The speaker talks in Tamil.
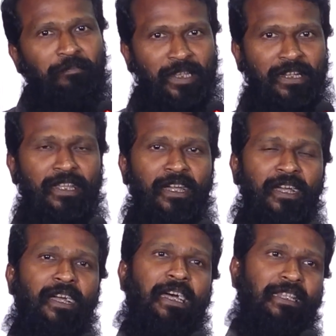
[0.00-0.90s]
மீடியா
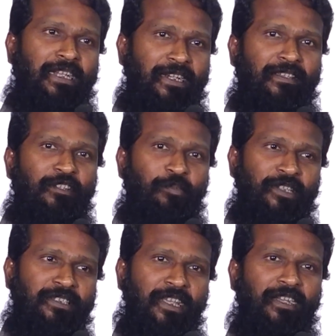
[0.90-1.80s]
அதை எடுத்துகிட்டு
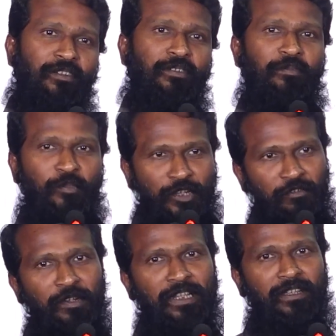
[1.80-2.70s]
போய் சேர்க்கணும்னு
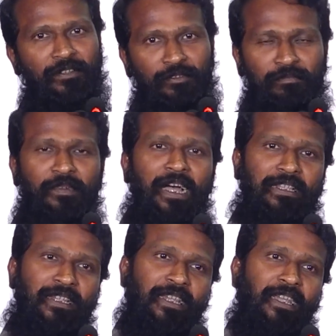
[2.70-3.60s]
முடிவு எடுக்கிறதும்
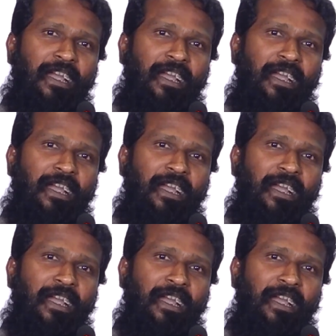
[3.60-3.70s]
அதை